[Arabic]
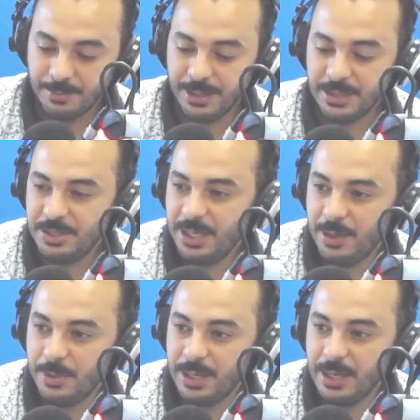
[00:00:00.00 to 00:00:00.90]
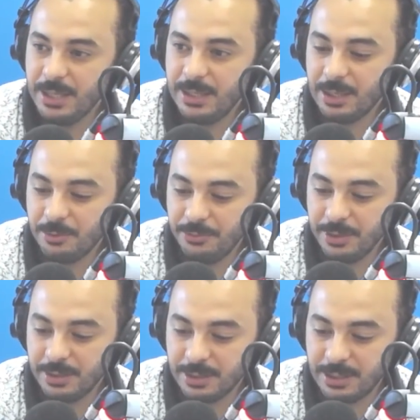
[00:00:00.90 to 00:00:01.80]
بالنجاح
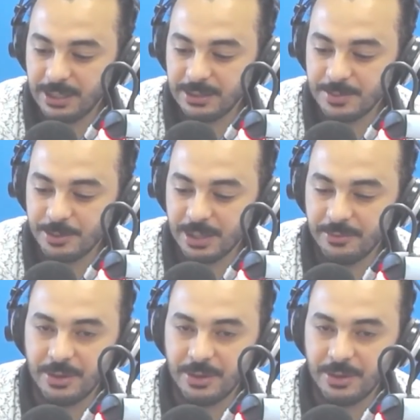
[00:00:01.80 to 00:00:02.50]
والتوفيق كالعاده تسمعونا على